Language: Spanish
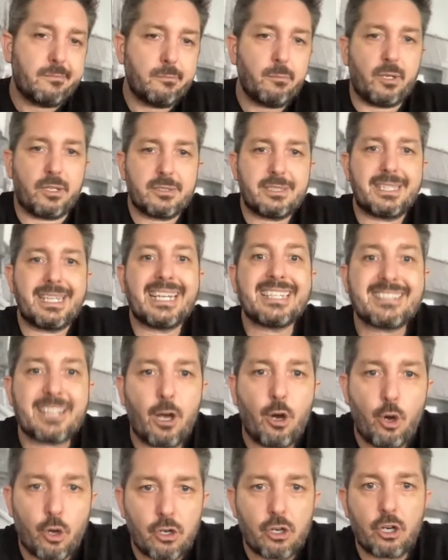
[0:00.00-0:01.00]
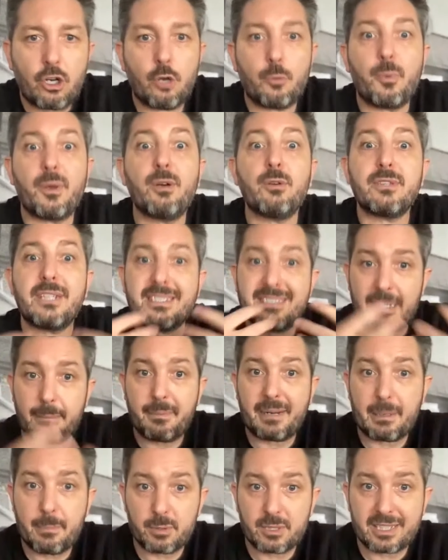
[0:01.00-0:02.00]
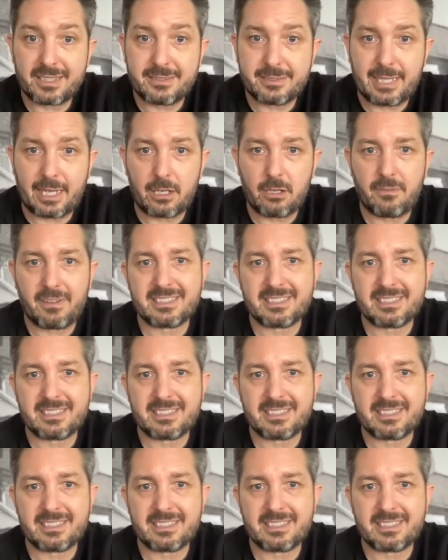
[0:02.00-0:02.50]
Bueno, si tienes ahorros, los puedes utilizar para potenciarlo.